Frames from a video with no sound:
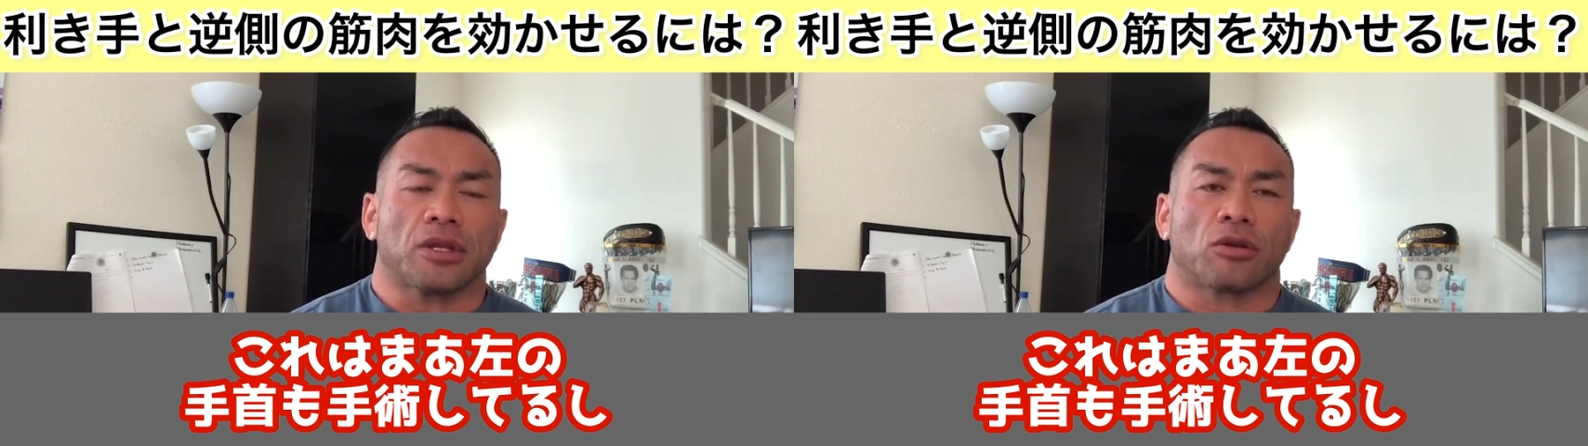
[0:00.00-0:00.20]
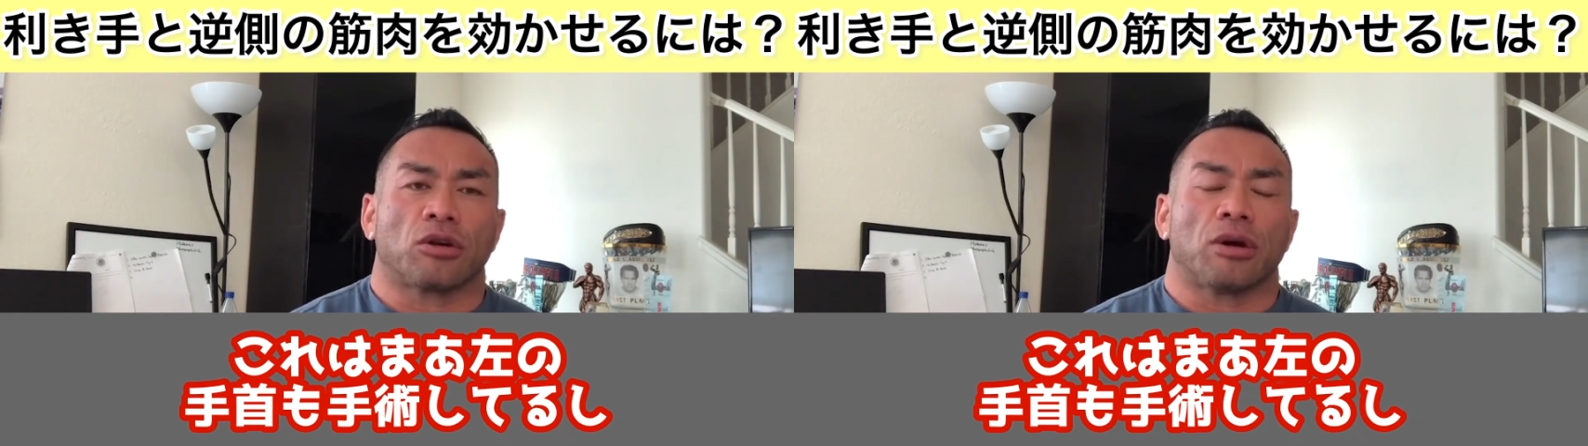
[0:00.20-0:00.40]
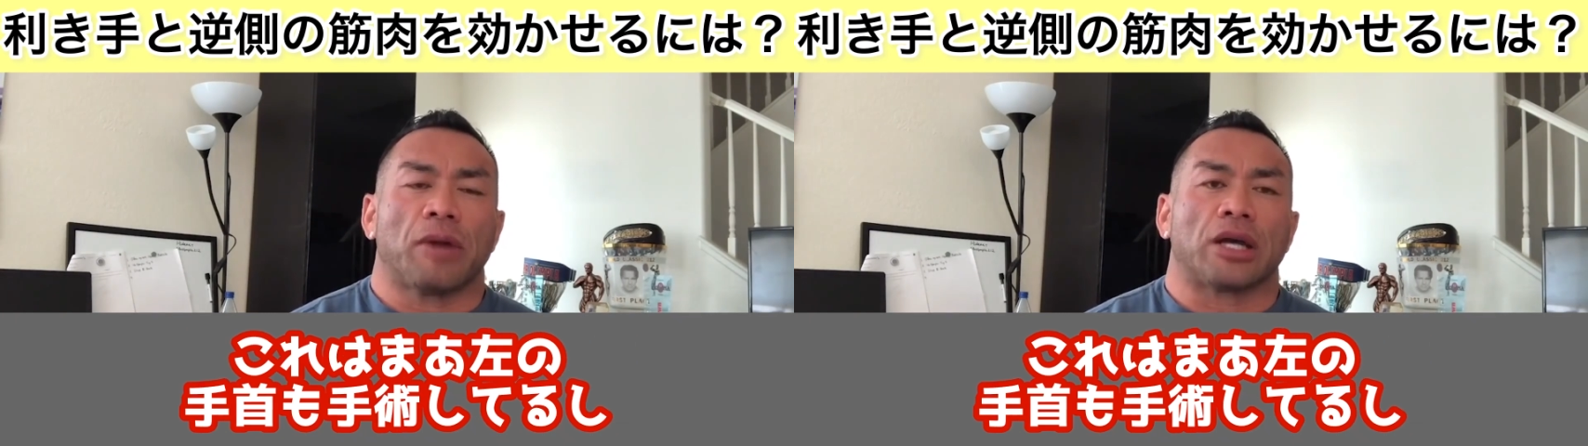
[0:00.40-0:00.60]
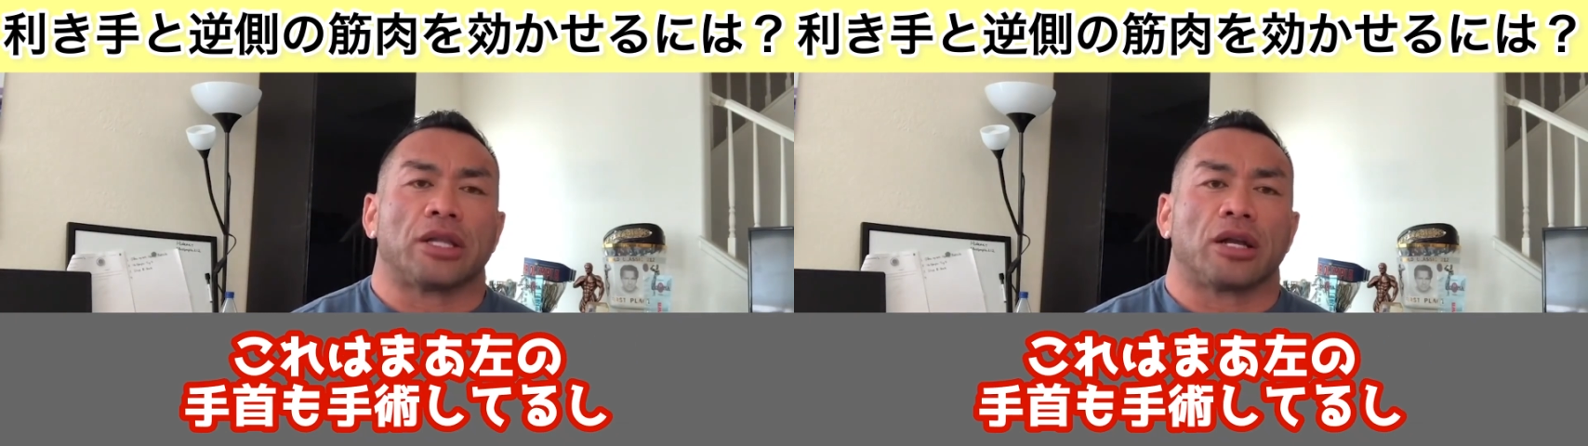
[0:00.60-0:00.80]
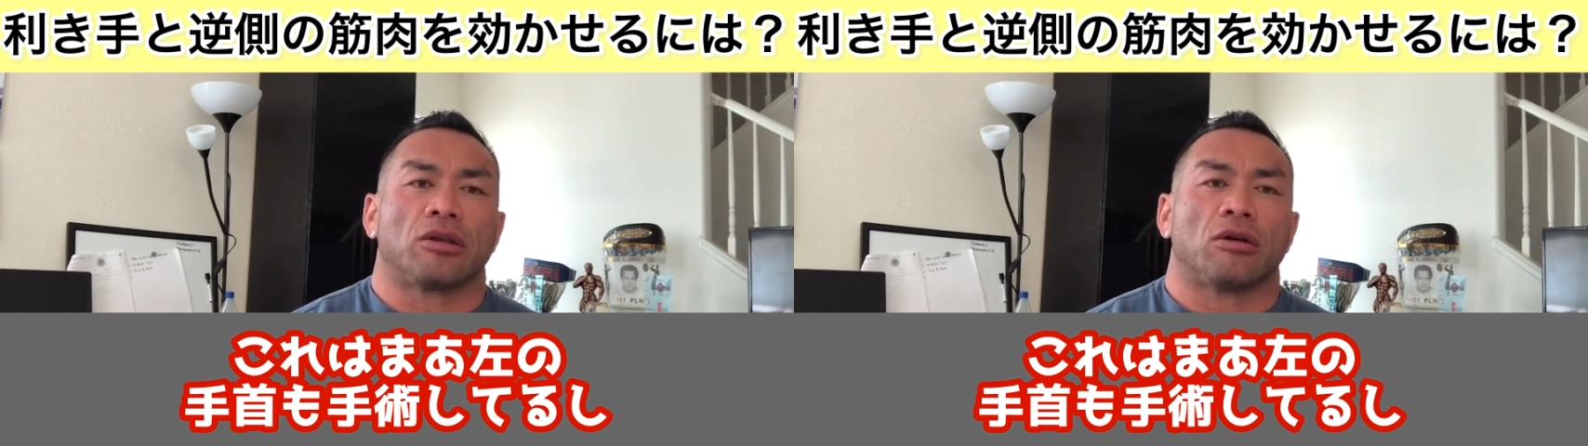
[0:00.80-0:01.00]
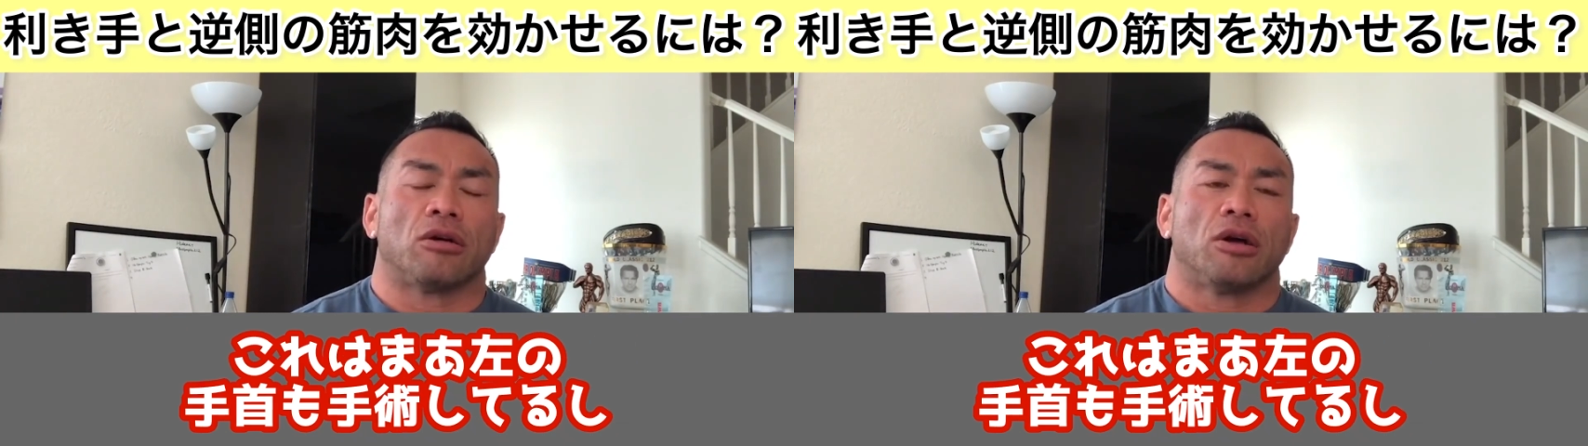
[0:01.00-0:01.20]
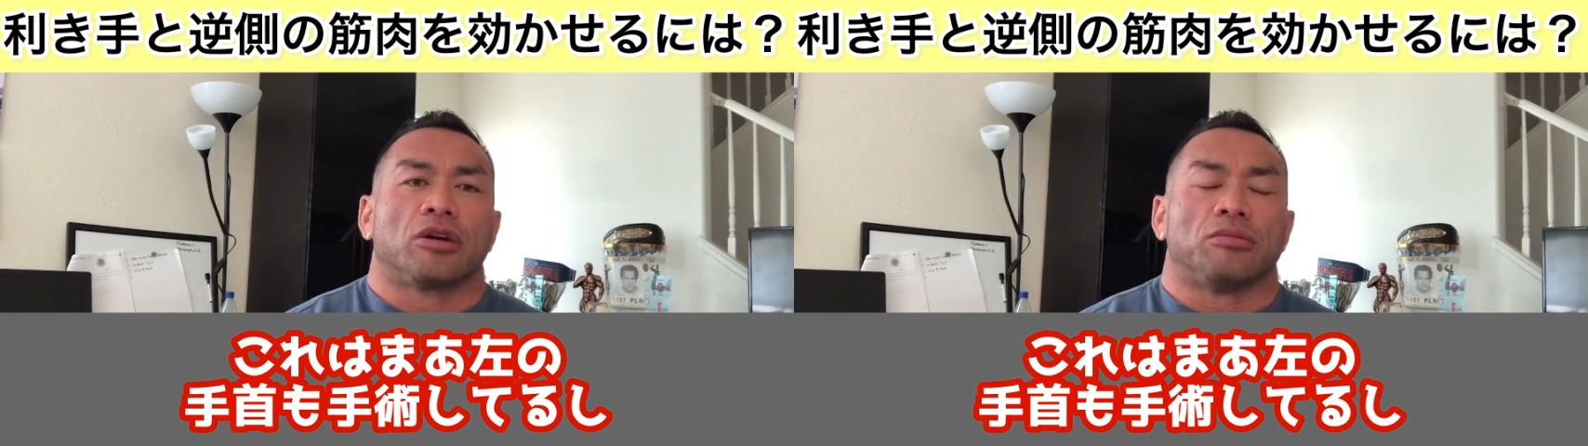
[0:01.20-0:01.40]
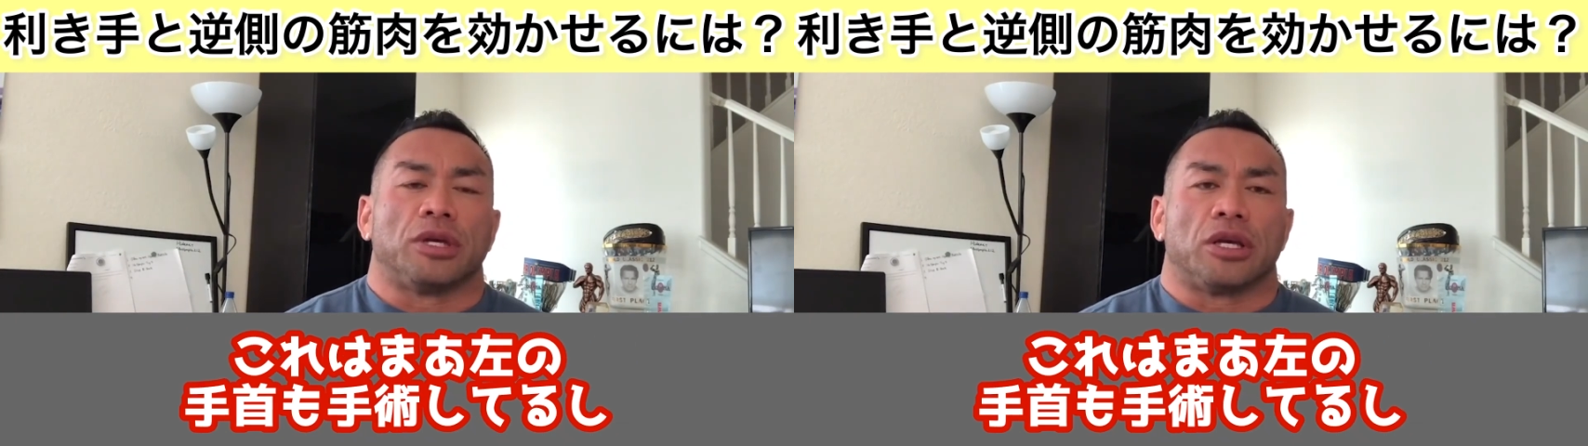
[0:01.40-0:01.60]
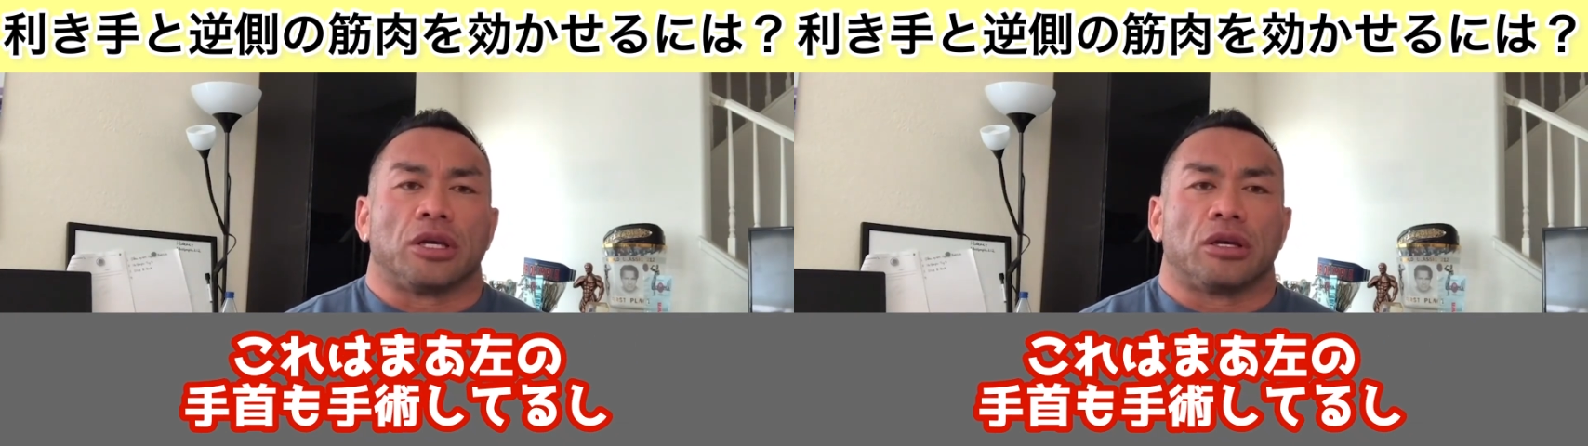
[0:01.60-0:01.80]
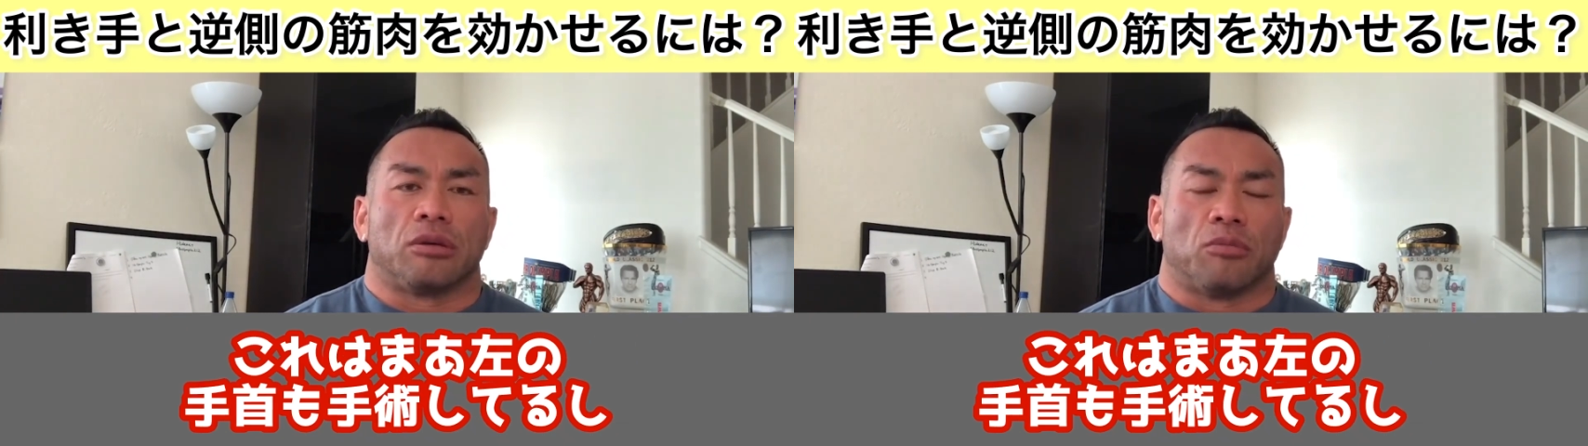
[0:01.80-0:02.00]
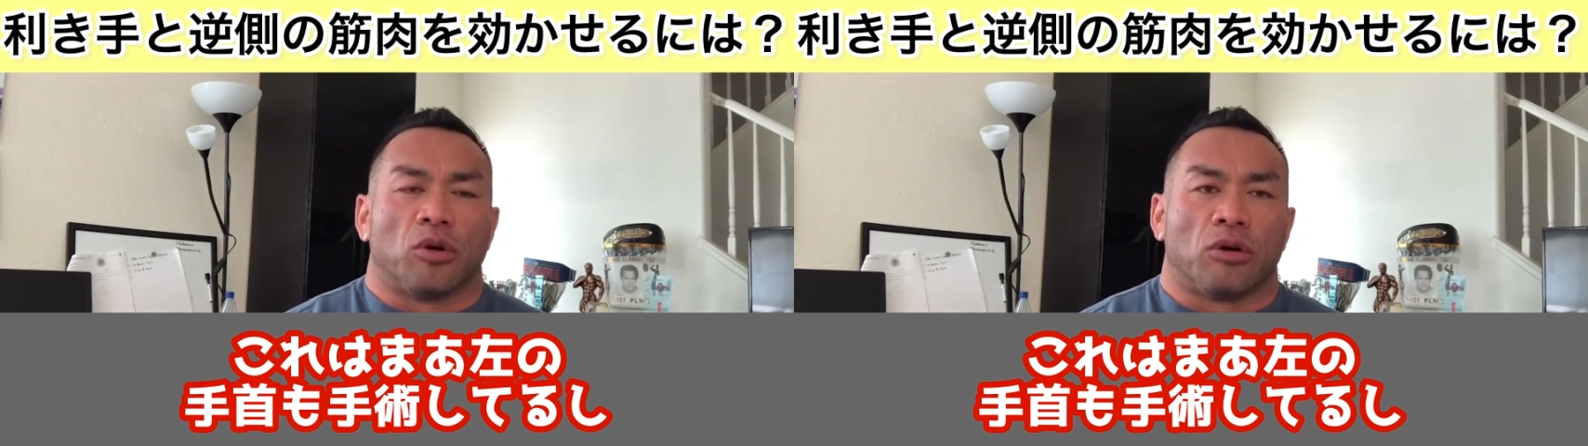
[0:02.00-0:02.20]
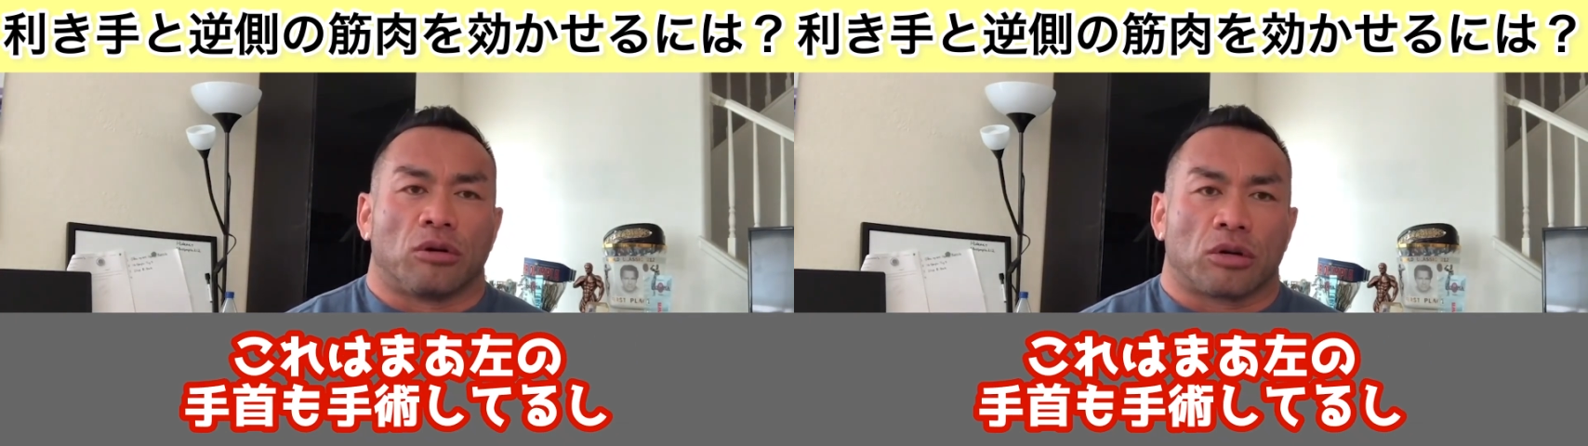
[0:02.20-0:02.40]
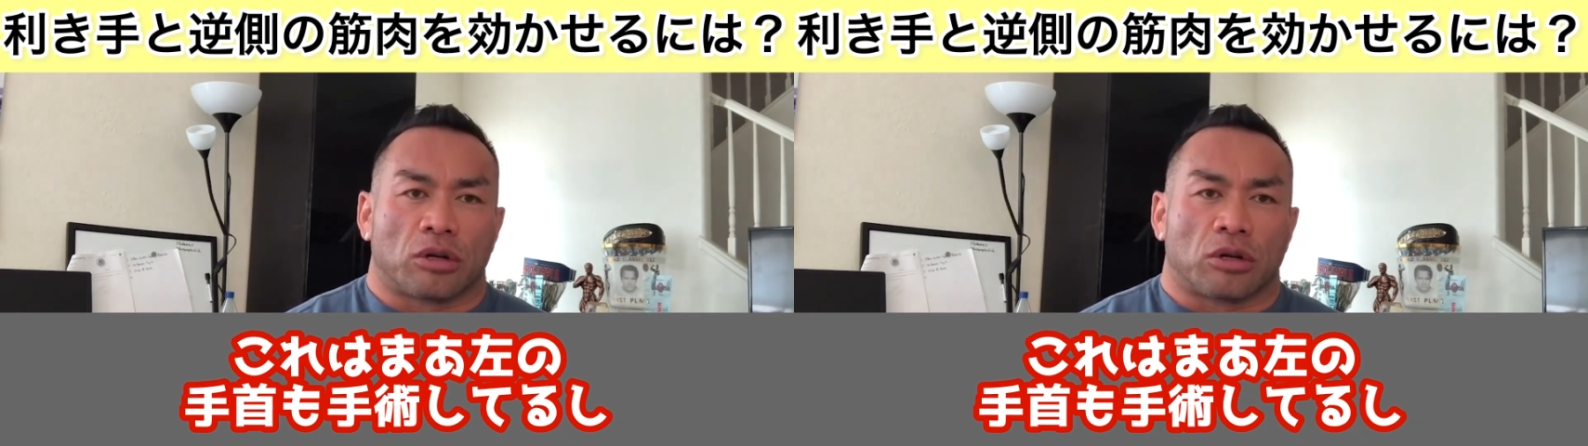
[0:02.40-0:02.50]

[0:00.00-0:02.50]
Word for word: で、これはまあ左の手首も